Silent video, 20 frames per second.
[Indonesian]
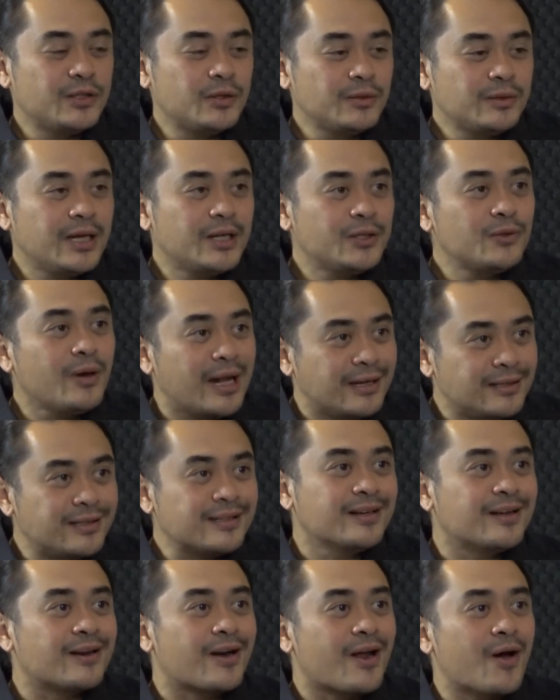itu itu
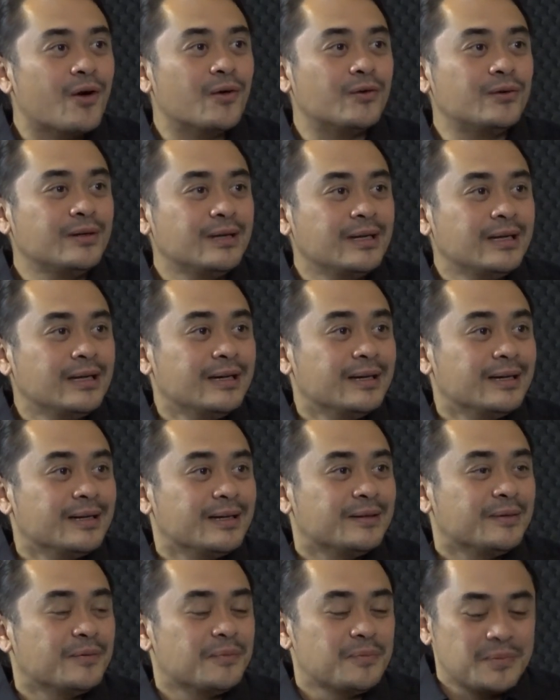underground. Iya.
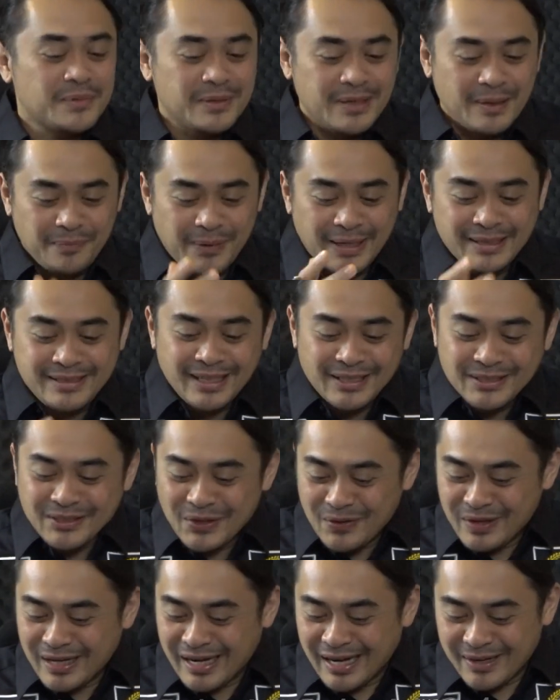Panca
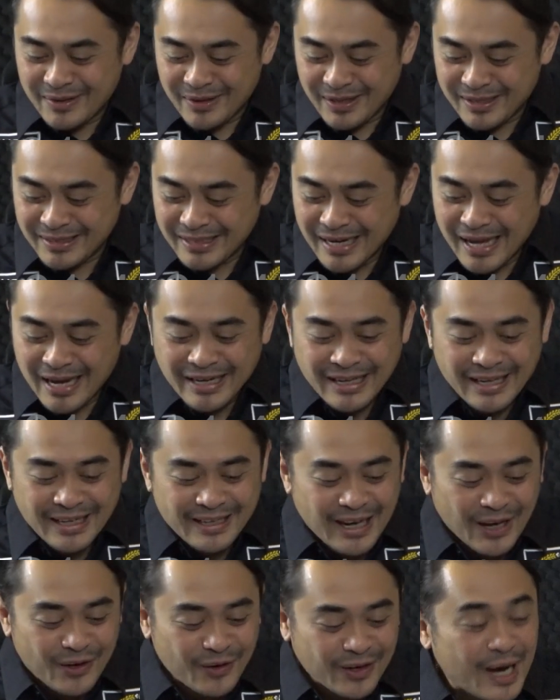tau nggak eh, iya. dari
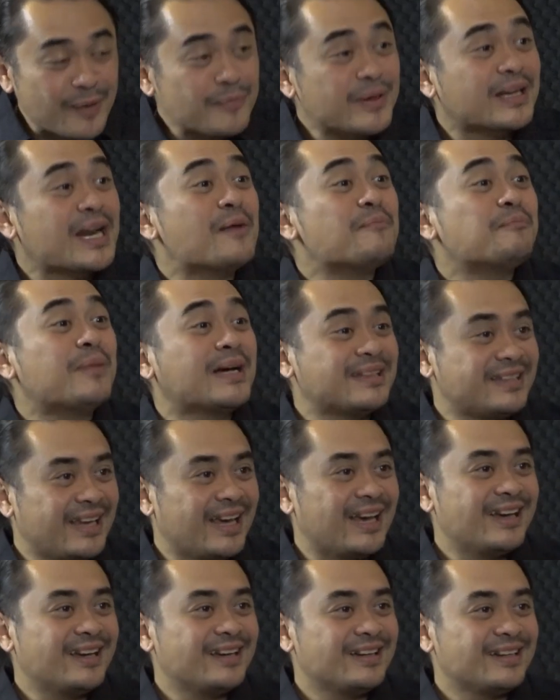kalau kami rapat
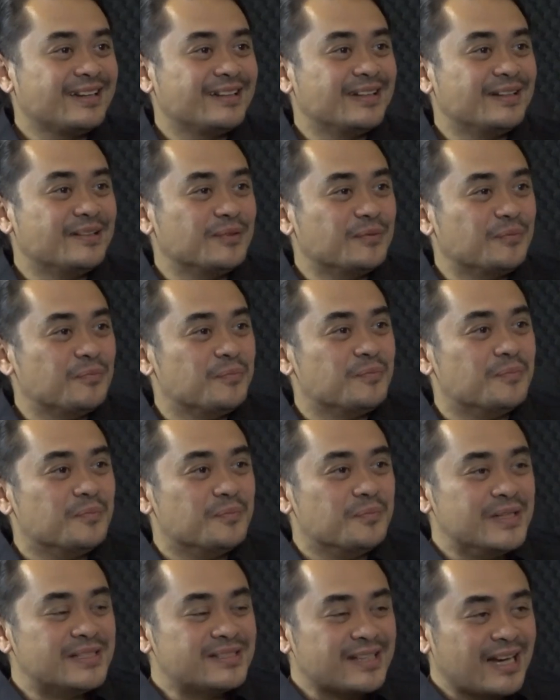ya? Iya.
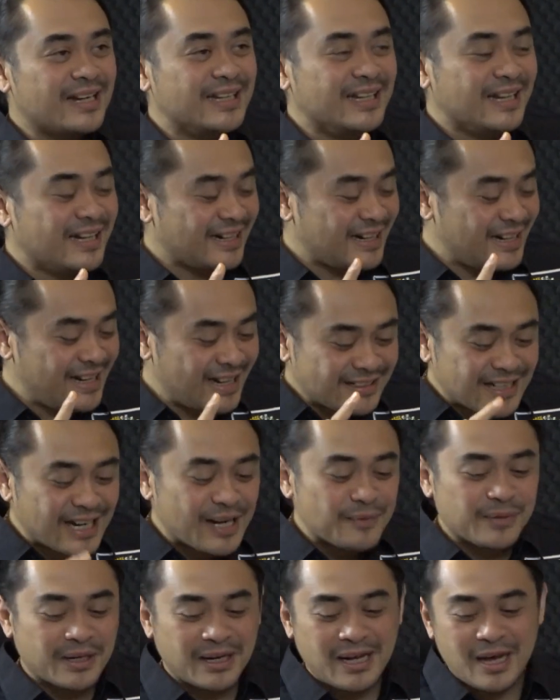Bisa dilihat
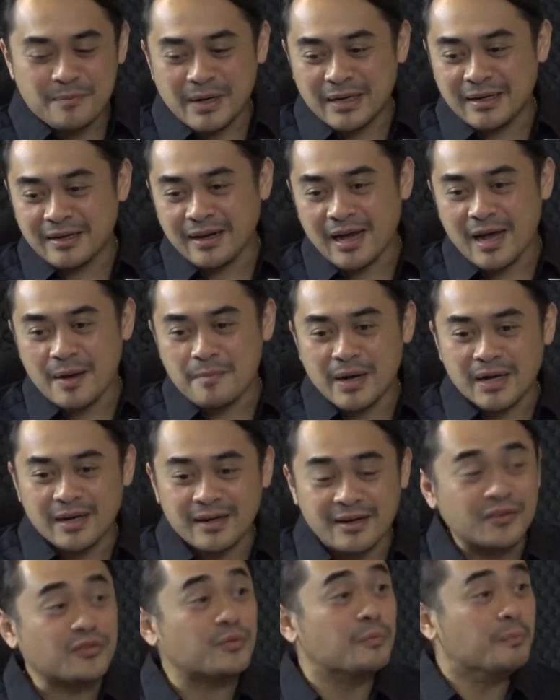dalam rekaman-rekaman
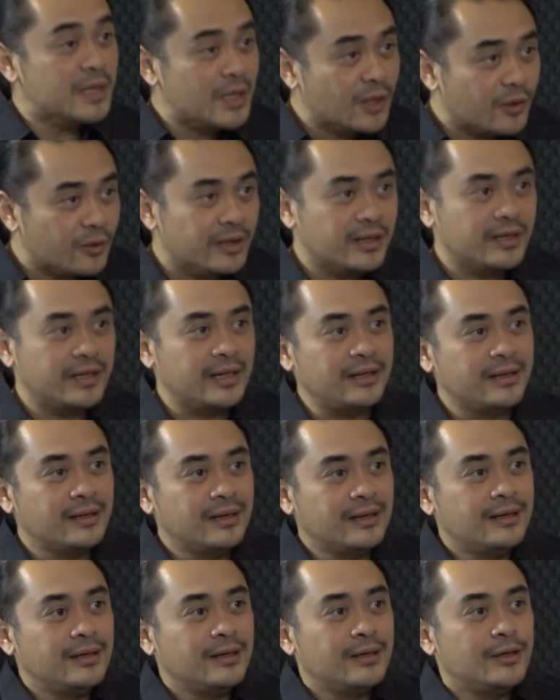resmi loh ini.
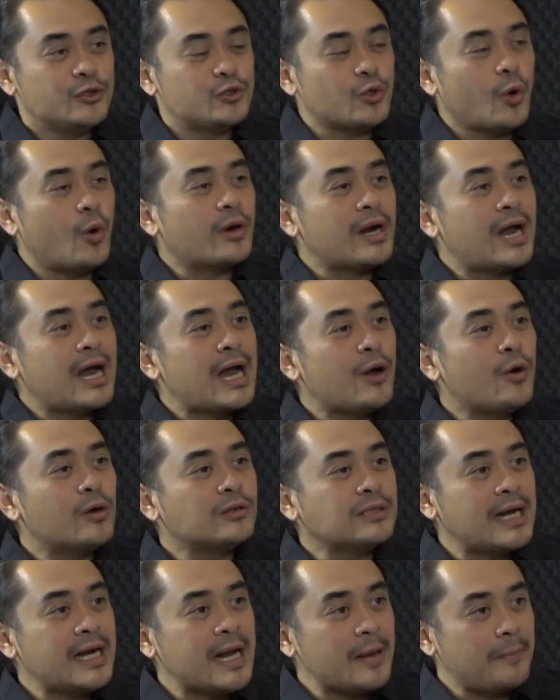Hmm seorang
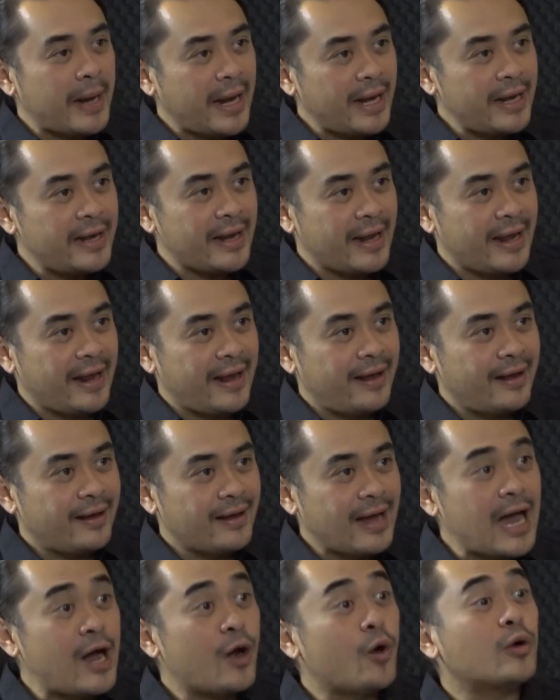anggota DPD,
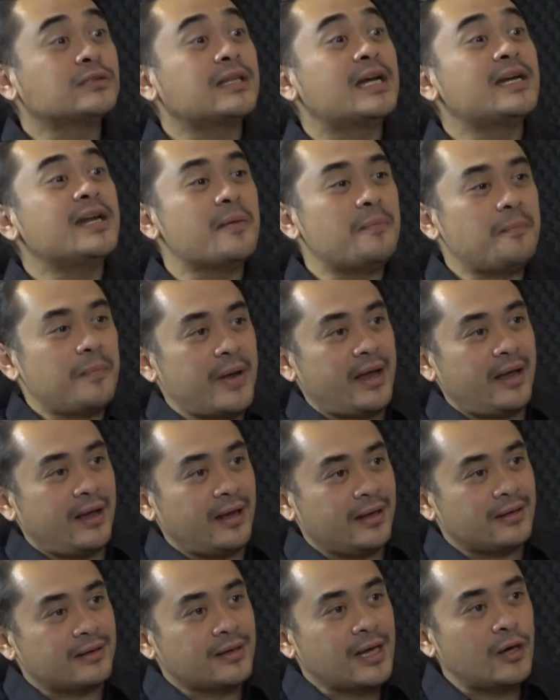anggota
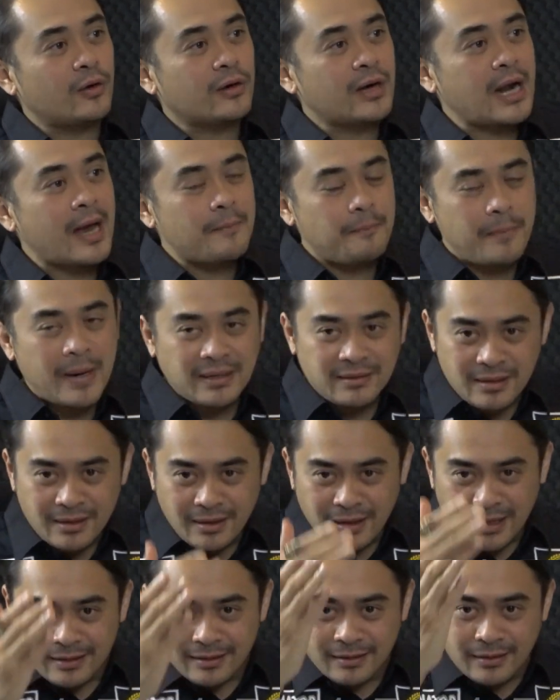DPR, kalau rapat
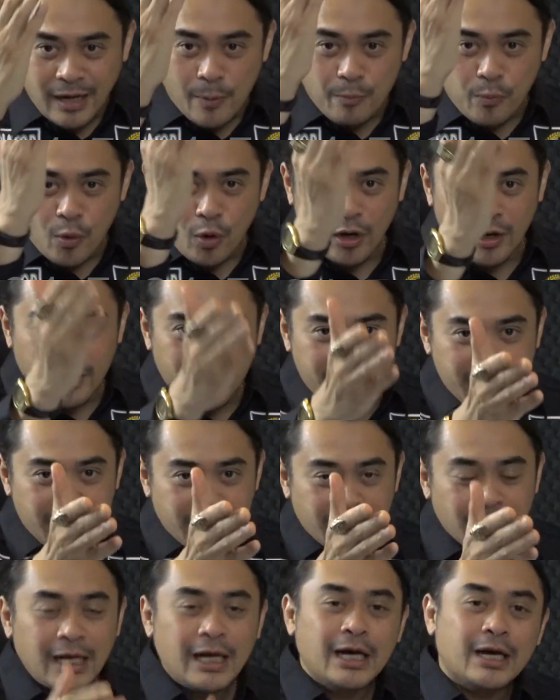dengan
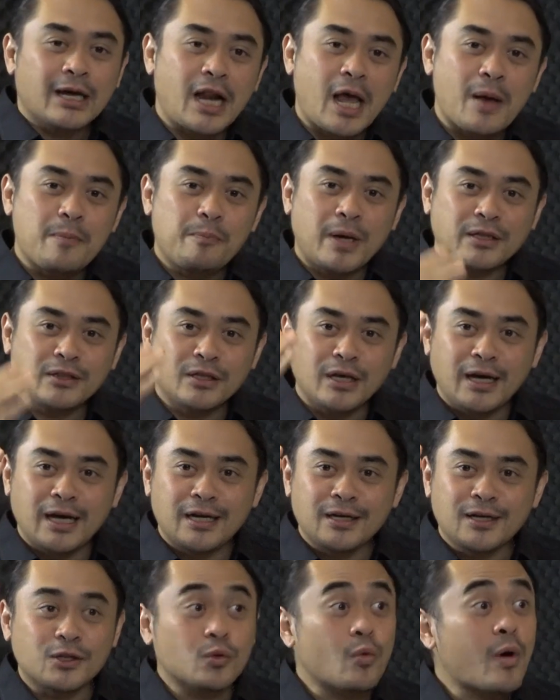Kapolri, rapat
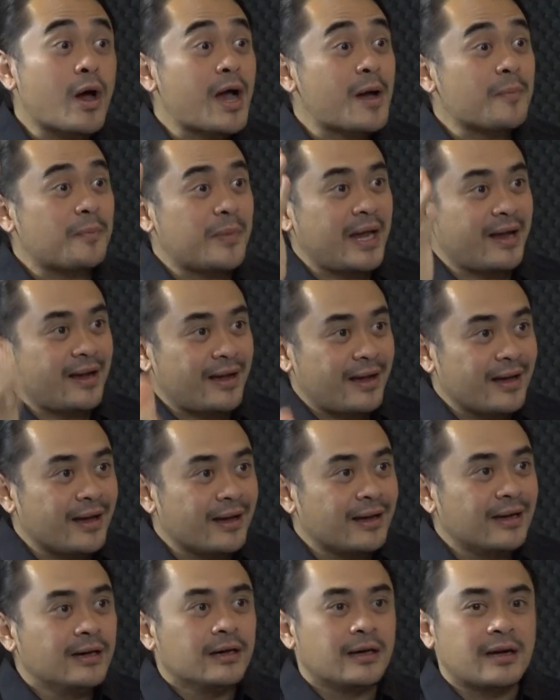dengan Ketua KPK,
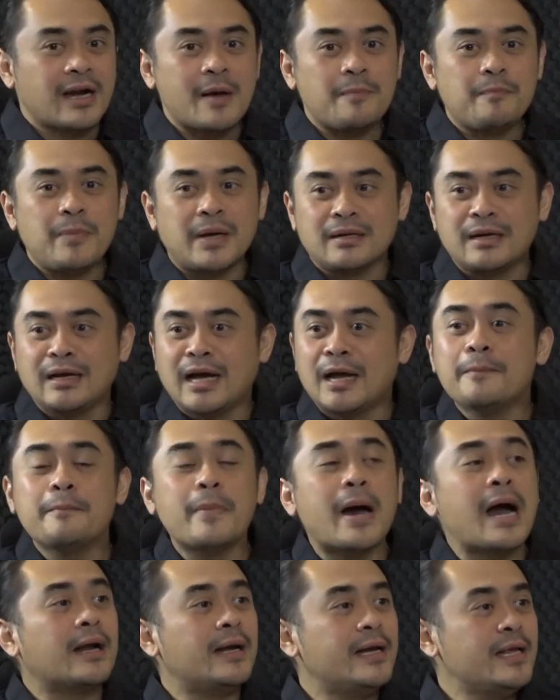rapat dengan
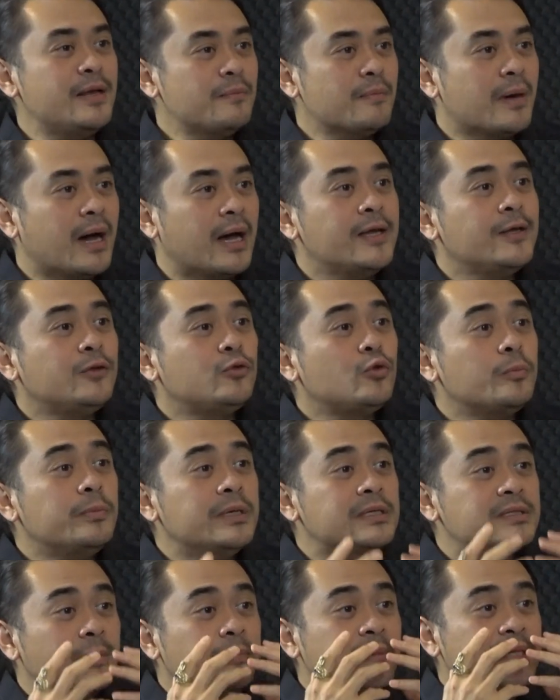Panglima, itu
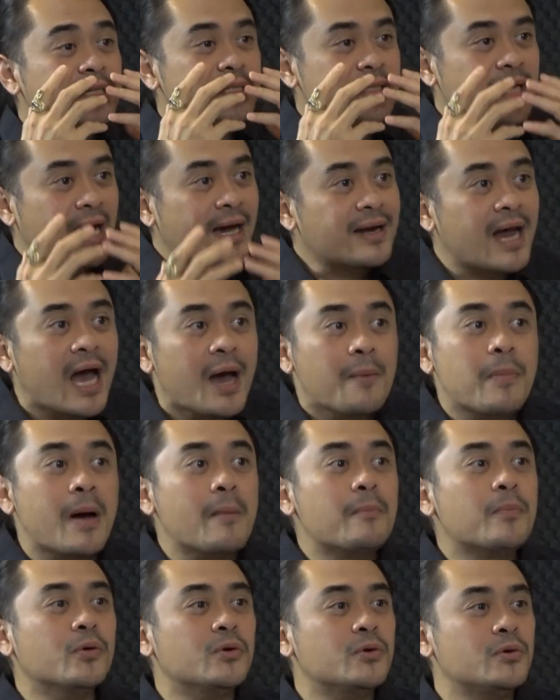bisa bicara
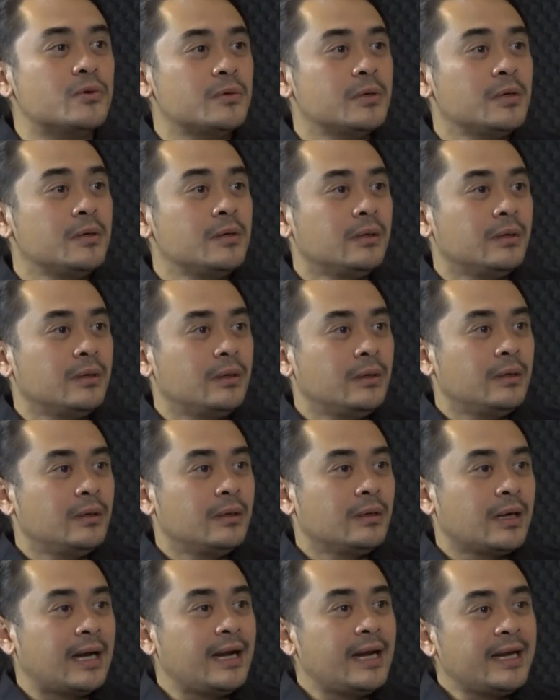apapun.
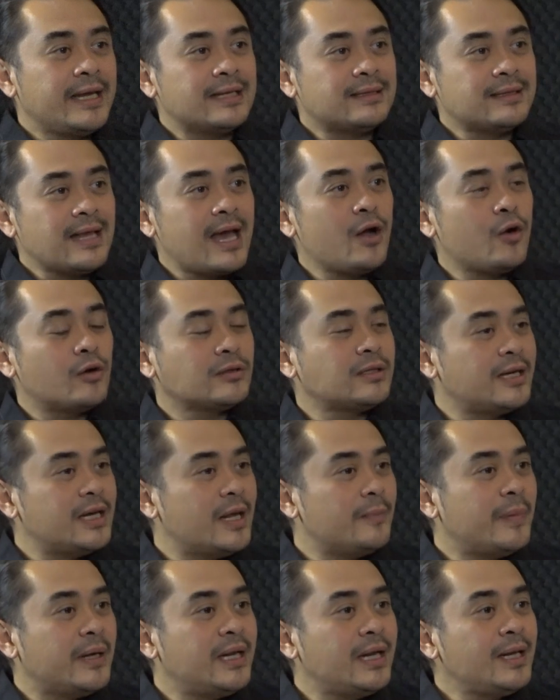Karena kita anggota
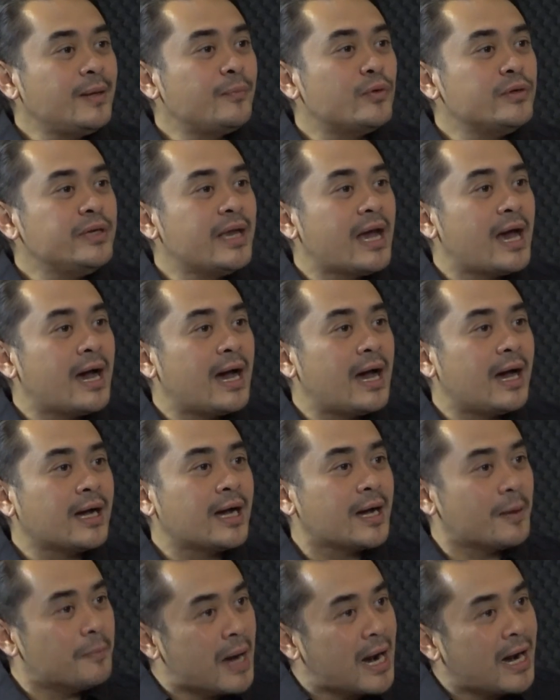DPD ini punya hak
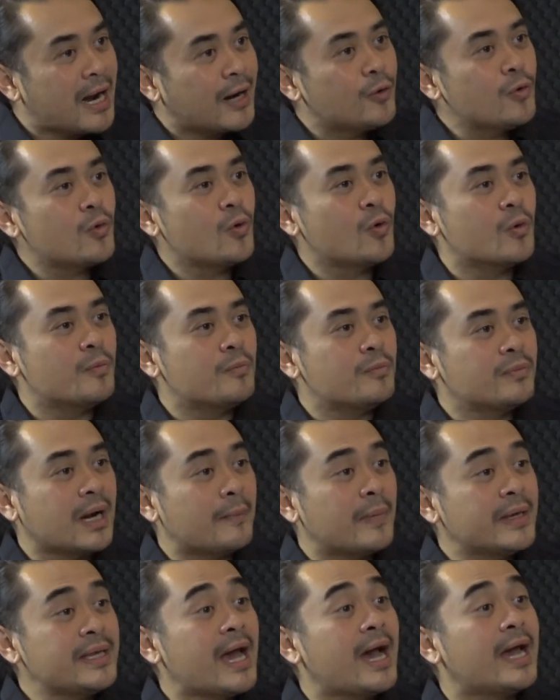kekebalan hukum,
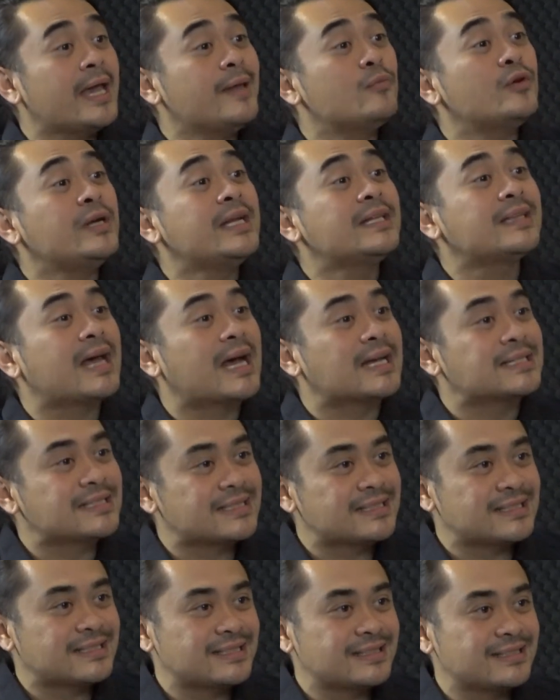namanya hak imunitas.
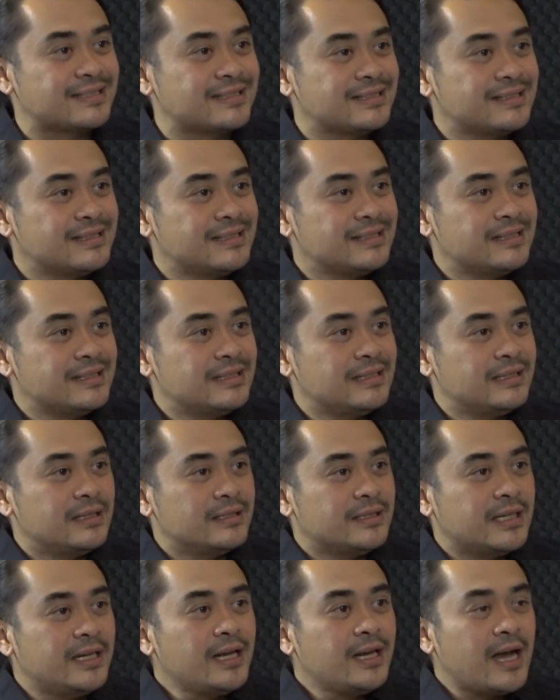Yeah.
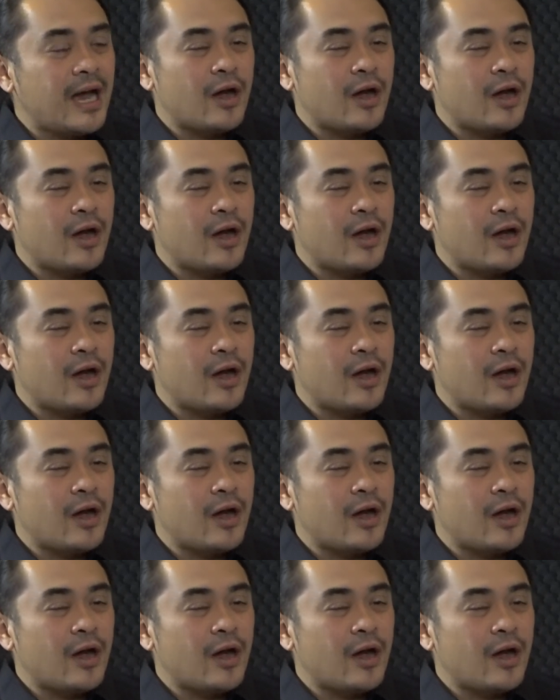Jadi